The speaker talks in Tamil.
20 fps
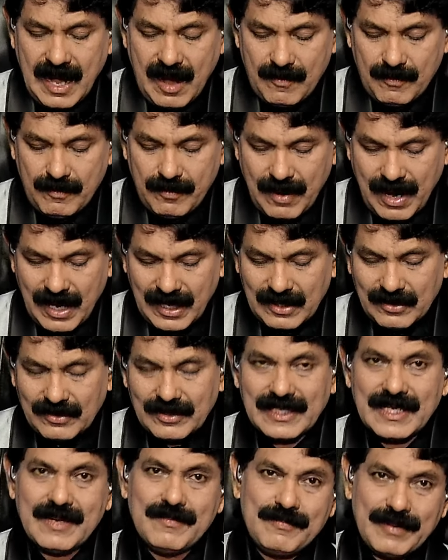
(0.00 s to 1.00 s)

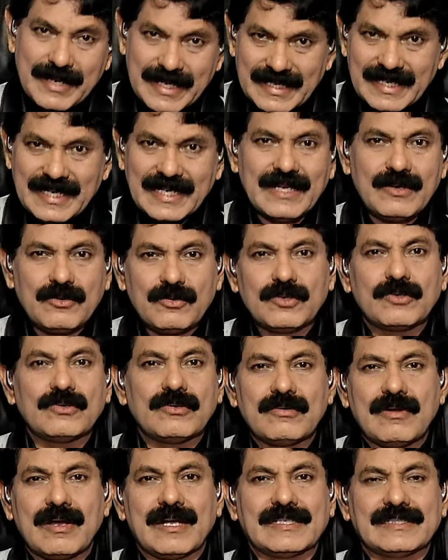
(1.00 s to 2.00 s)
அப்பாக்களுடைய பெண்களே கூட்டு
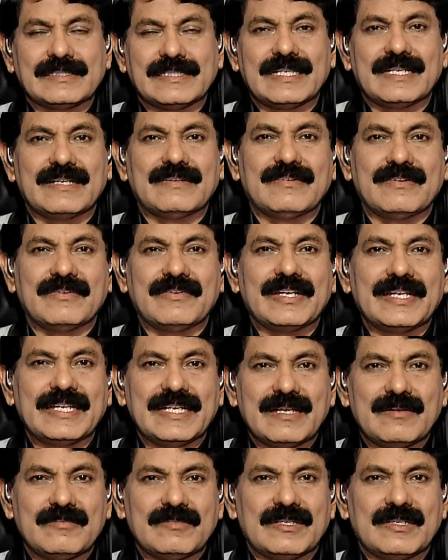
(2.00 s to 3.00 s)
வருவாங்க சில நேரம் வேறு வழி
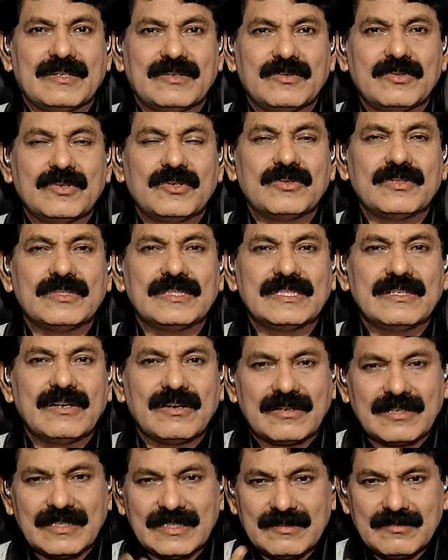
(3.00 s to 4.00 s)
இல்லாமல் கூட்டு வந்து
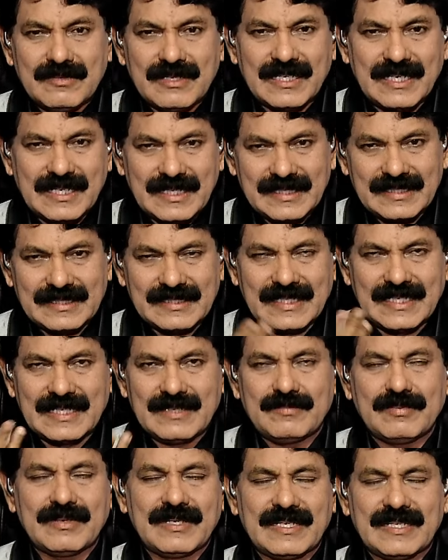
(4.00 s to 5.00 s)
டாக்டர் இந்த மாதிரி நடக்குது
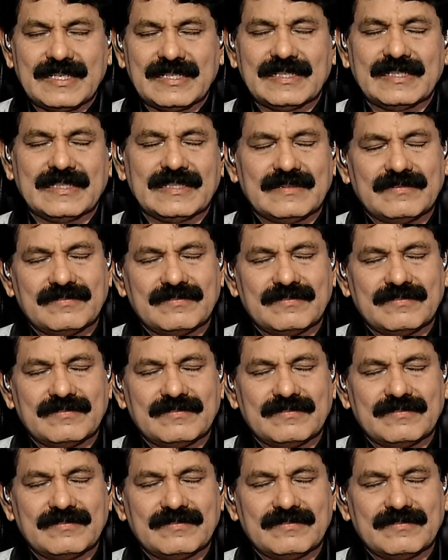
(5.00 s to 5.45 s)
என்ன பண்ணுறது